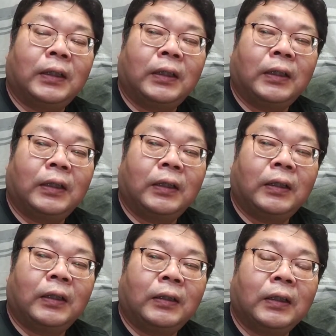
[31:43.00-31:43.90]

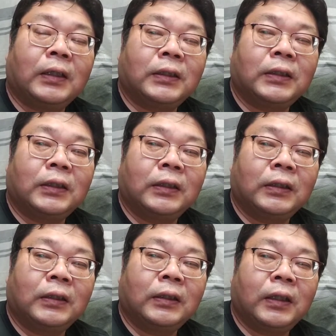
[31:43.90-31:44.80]
えー、ただし、
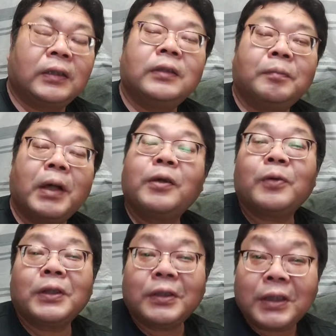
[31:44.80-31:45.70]
S、
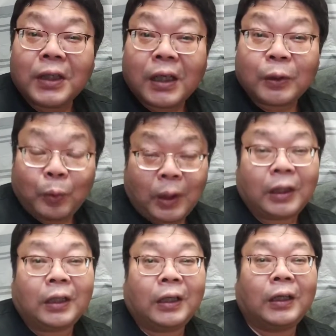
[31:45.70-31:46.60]
マイクロ SD カード
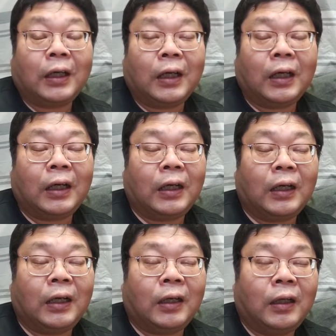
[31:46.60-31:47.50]
は、
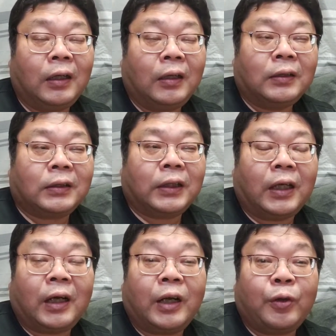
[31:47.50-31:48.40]
あ
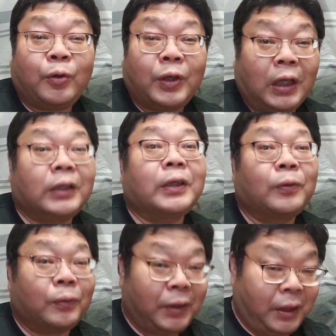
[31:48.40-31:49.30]
付けられるようになっ
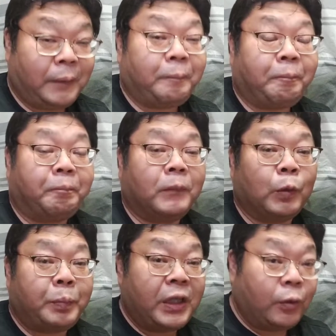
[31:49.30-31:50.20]
てるので、
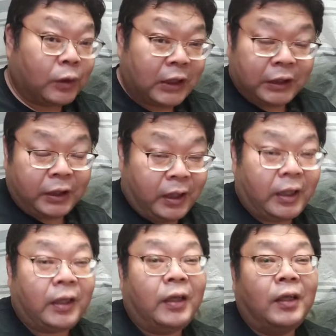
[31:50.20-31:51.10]
ピンを挿し
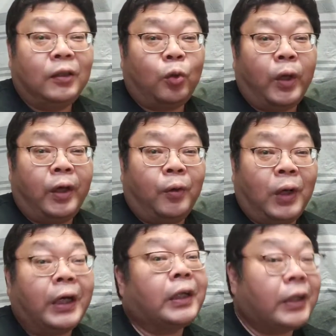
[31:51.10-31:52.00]
て、トレイ
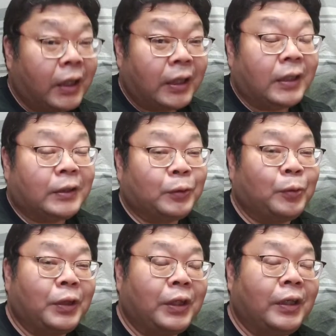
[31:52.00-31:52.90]
を開けて、
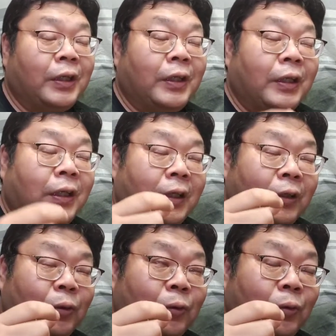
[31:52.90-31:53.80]
そこに
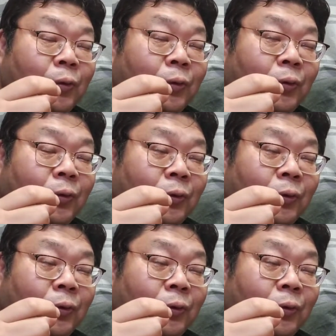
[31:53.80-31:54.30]
えっと、